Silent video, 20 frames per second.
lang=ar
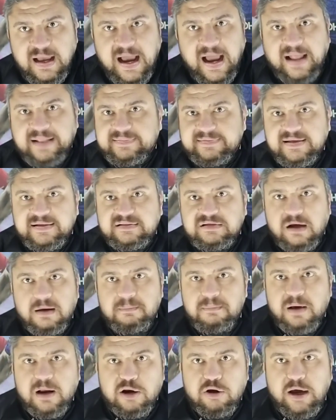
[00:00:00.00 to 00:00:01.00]
عديت
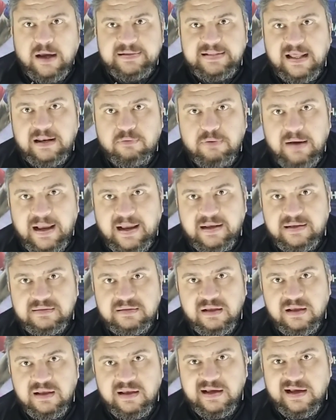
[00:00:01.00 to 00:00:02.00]
كام مره واحد على واحد
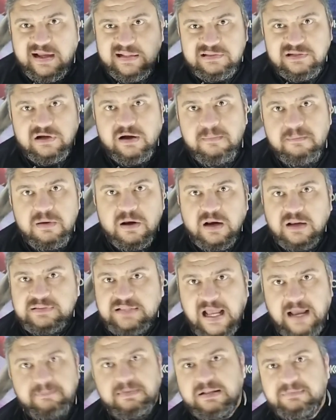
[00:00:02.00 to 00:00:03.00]
خدت كام مره
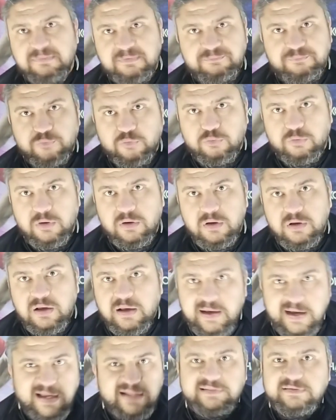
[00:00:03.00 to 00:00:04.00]
التحامات من فوق
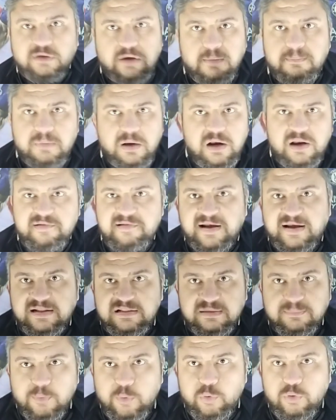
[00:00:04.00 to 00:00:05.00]
خدت كام مره
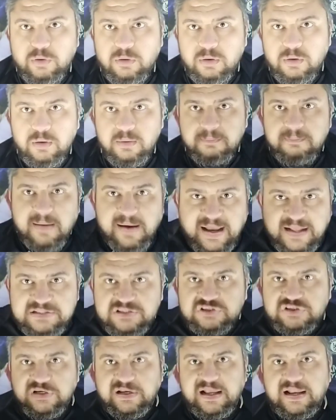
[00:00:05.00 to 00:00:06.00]
سكند بول ما
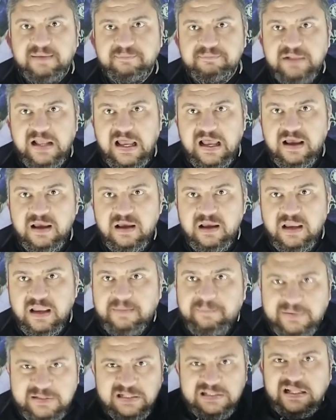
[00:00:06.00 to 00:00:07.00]
خدتش الكلام ده
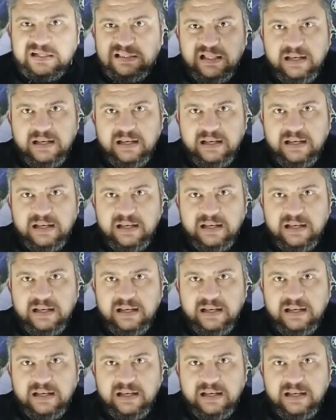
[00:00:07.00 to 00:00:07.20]
يبقى تطلع